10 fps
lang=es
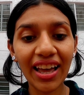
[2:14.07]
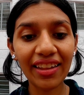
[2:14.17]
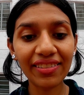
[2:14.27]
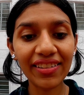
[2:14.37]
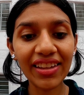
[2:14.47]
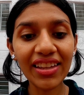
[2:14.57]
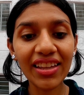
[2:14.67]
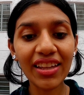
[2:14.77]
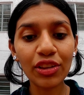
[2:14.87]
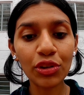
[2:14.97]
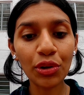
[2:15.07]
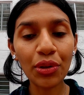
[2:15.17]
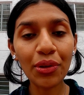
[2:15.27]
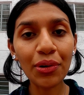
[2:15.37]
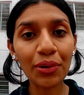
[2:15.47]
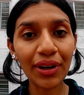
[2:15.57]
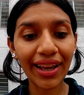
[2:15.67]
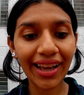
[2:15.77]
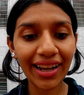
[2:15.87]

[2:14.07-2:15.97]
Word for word: Así todo lo que